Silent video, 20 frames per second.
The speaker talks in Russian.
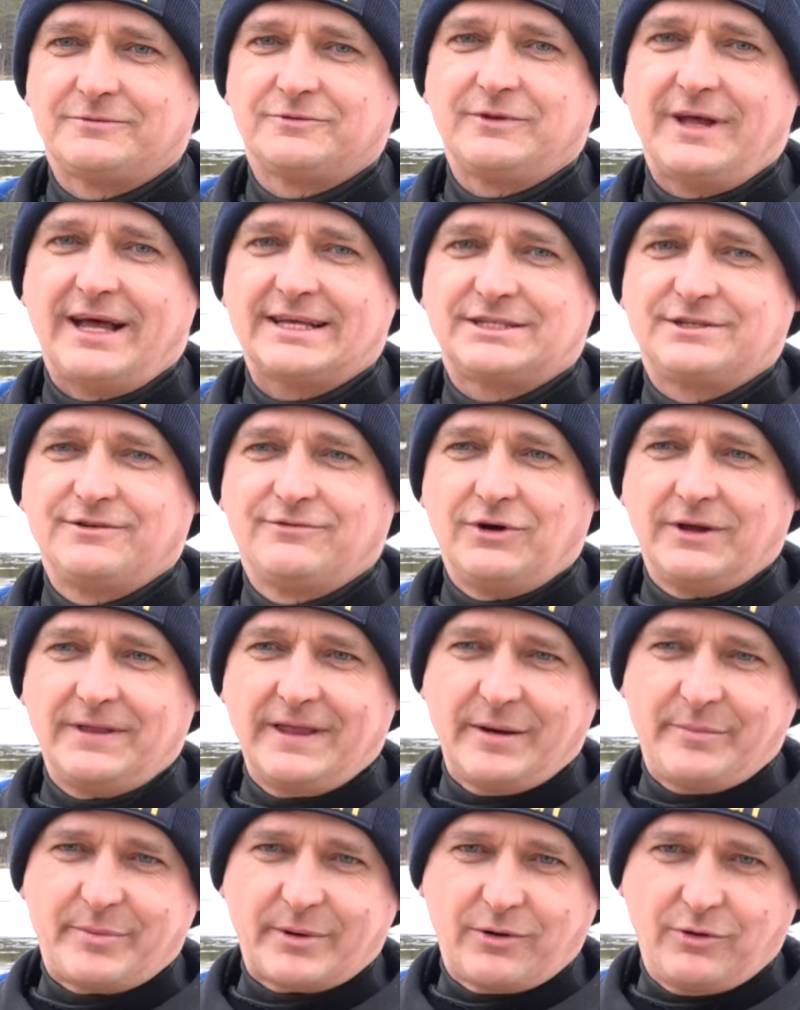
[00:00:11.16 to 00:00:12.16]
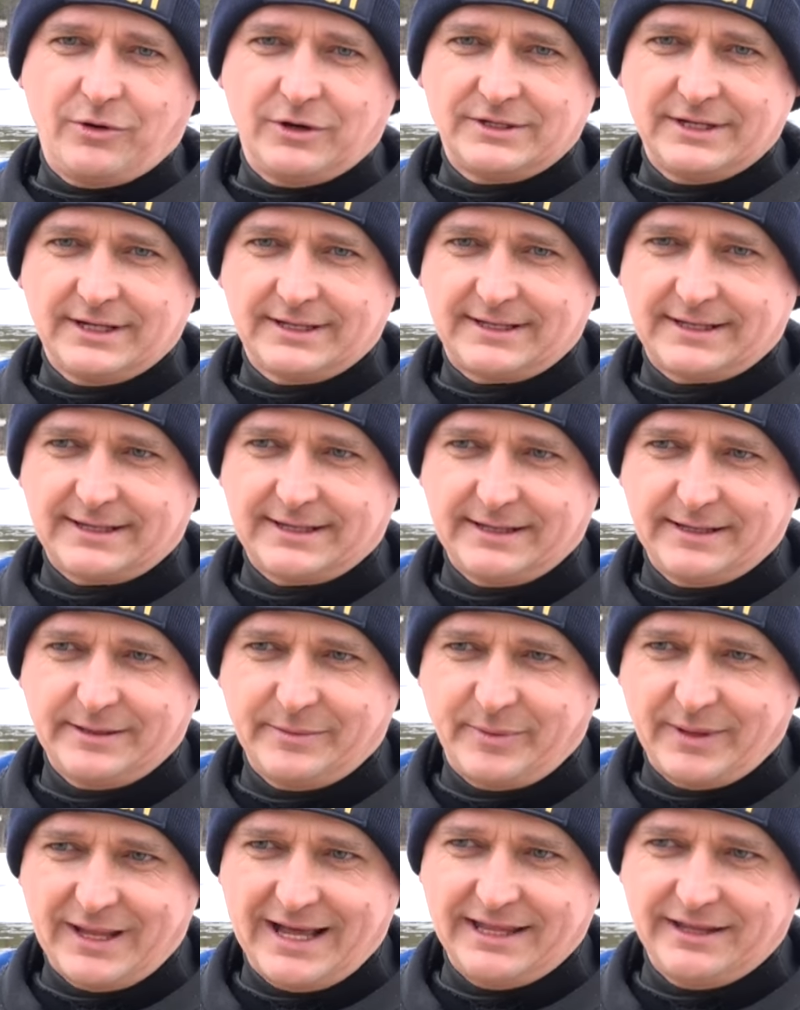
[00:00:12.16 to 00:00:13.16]
У нас сегодня проходят
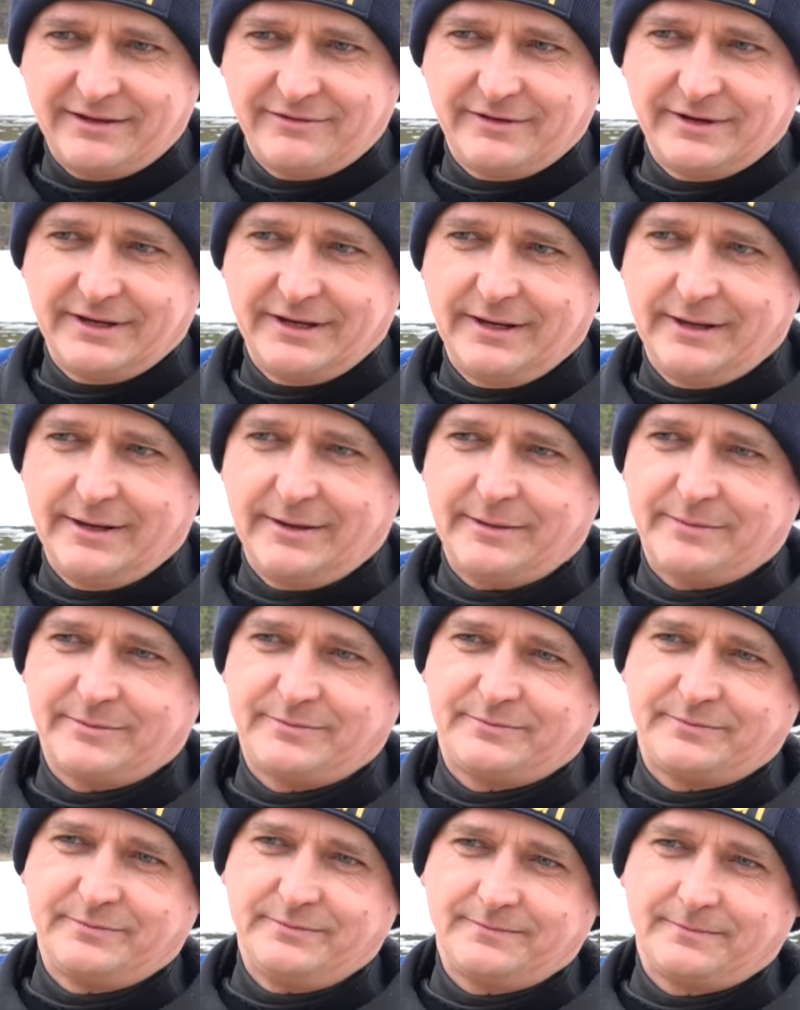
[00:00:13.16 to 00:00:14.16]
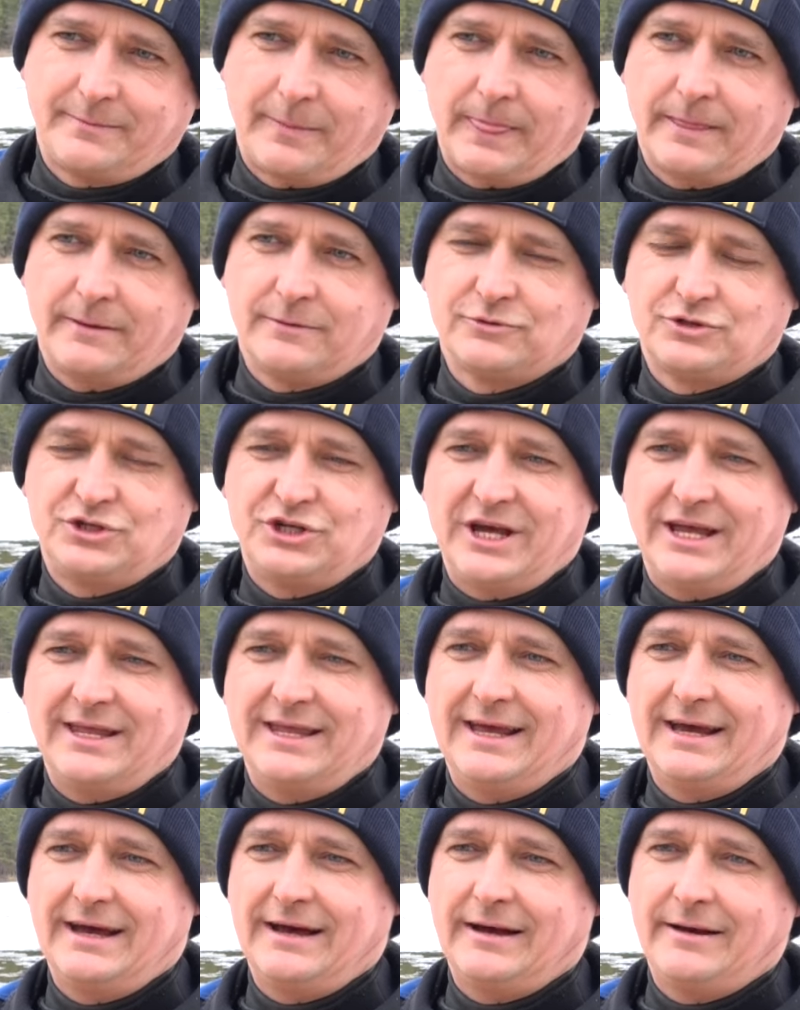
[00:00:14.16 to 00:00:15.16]
э, плановые
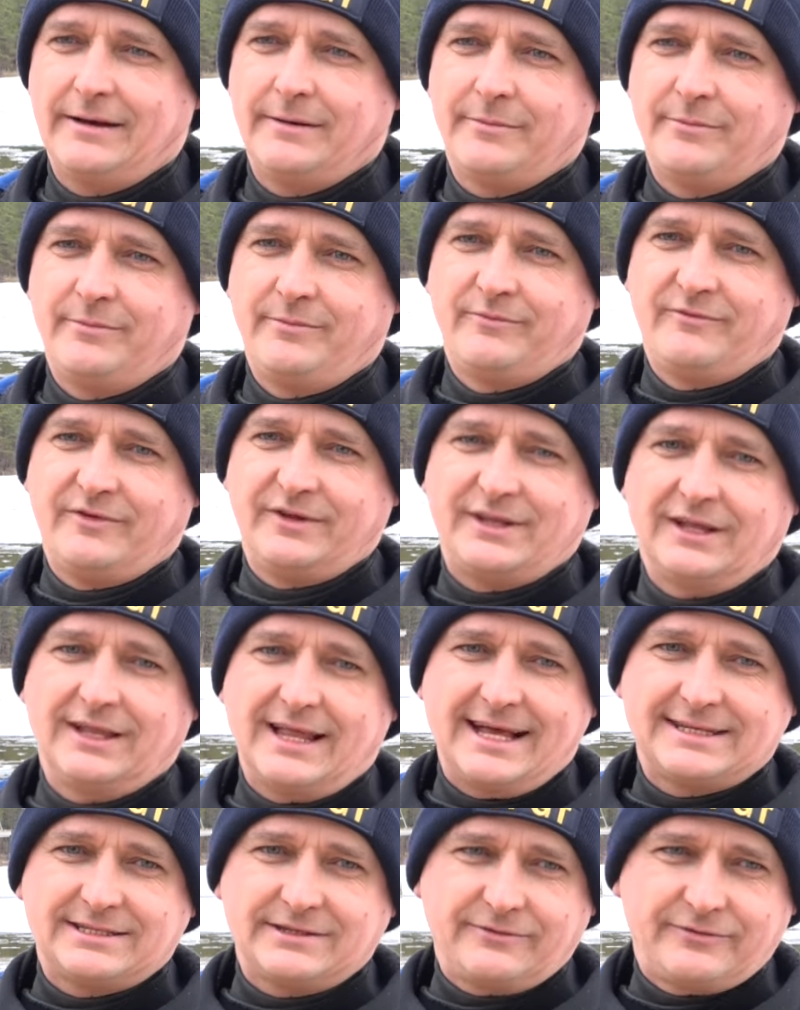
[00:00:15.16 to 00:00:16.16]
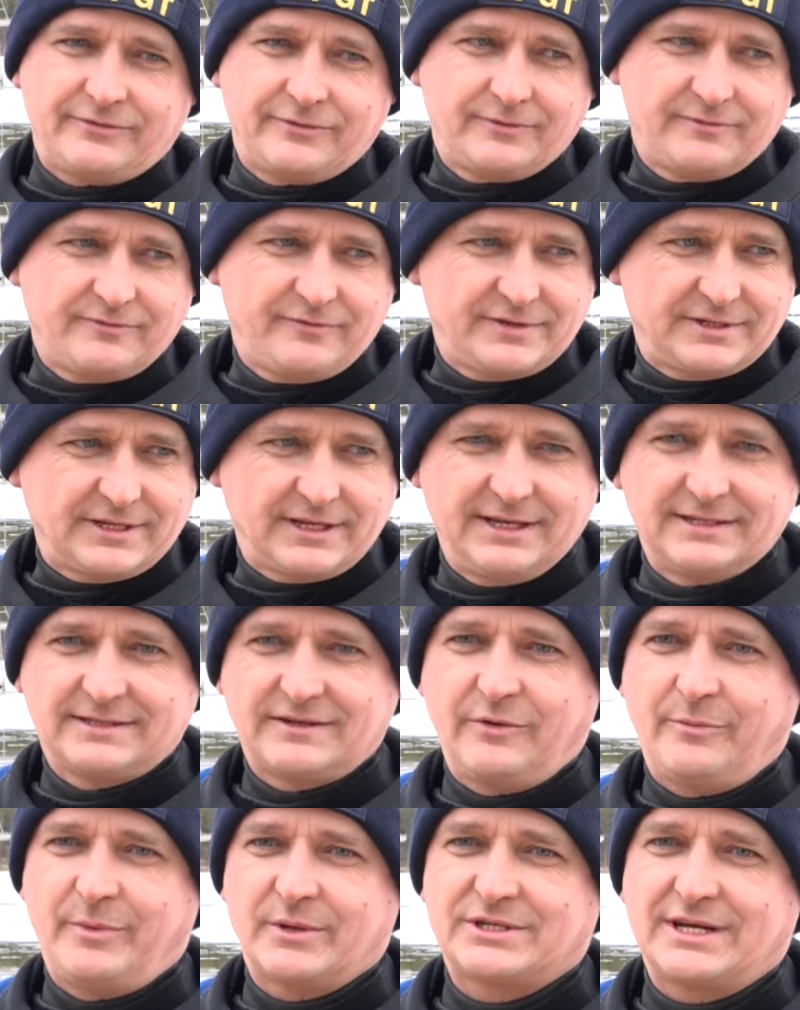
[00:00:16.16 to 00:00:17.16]
учения водолазов
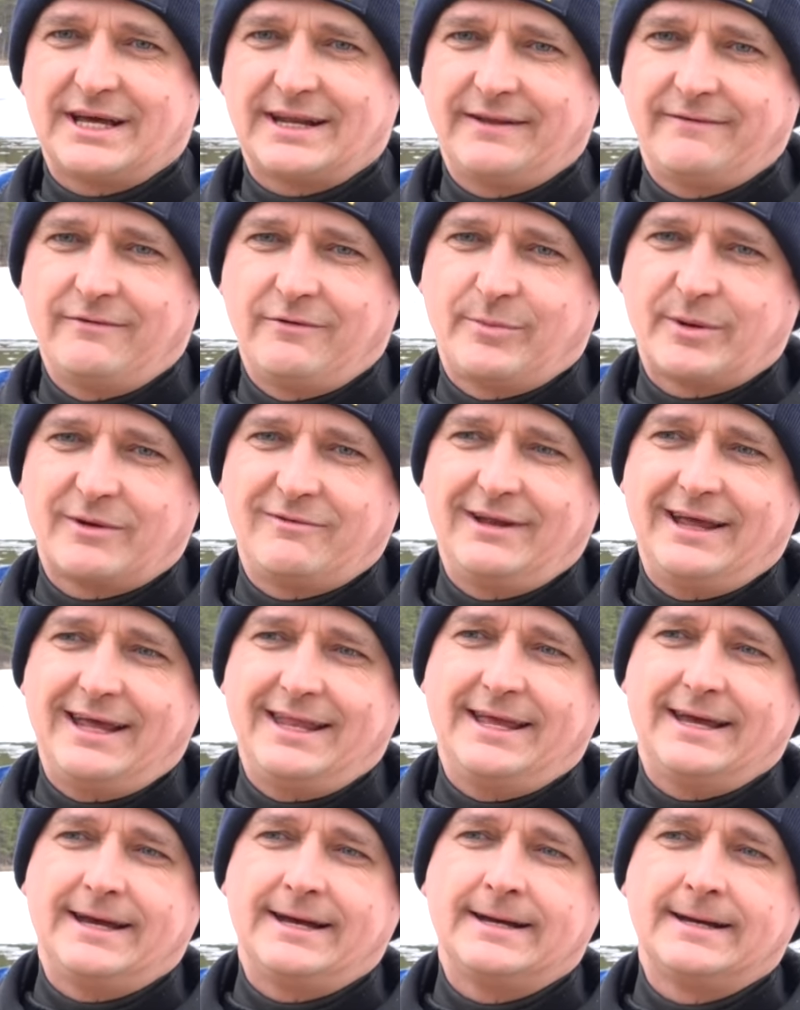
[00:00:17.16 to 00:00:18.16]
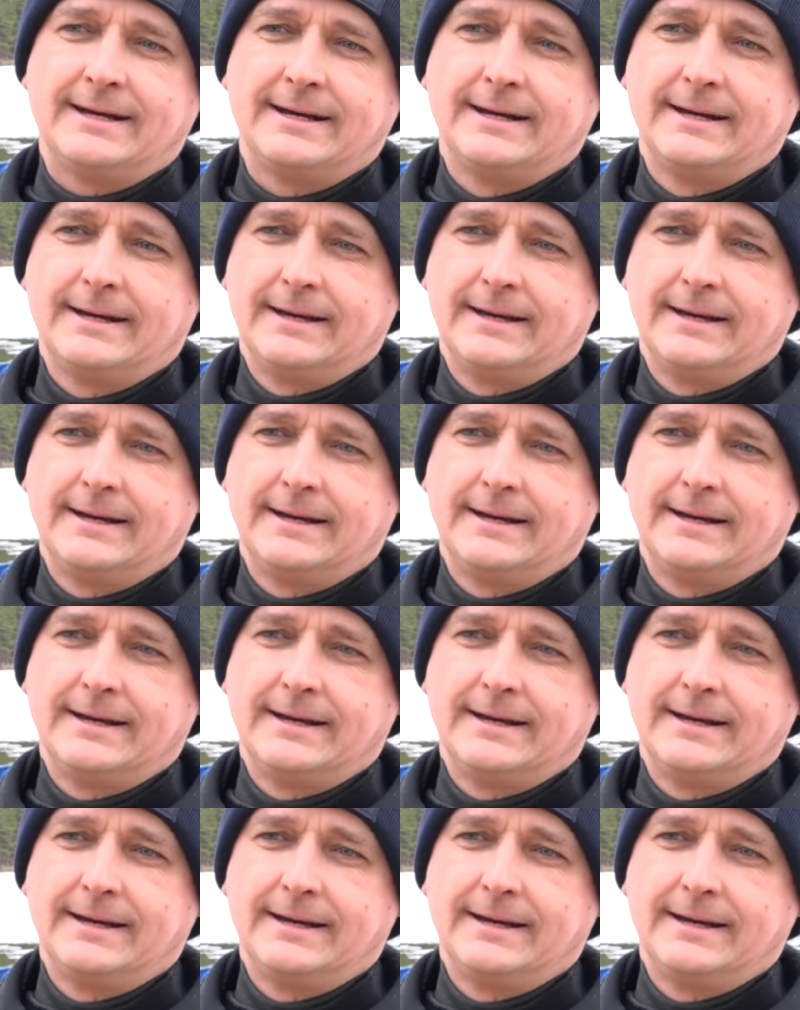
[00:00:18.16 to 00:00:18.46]
Висагинского пожарного управления.